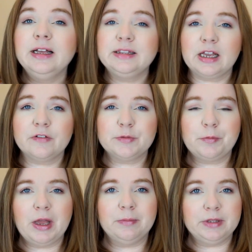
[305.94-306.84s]
Tak jak
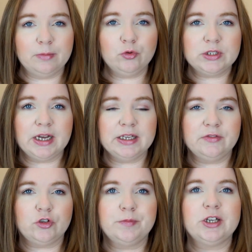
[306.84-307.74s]
wspomniałam, ta bluzka jest w
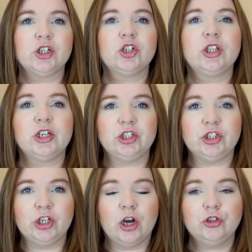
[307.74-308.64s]
rozmiarze
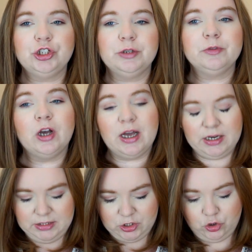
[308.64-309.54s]
48, no
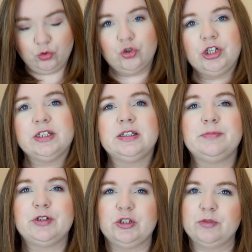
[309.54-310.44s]
ale też już jest,